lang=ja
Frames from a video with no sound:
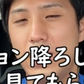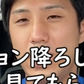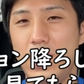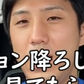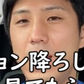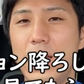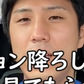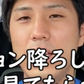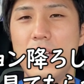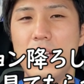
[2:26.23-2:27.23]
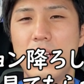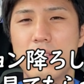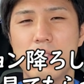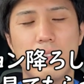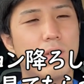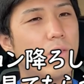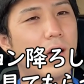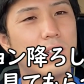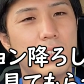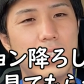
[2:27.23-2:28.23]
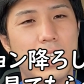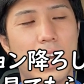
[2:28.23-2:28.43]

キレがちょっと悪い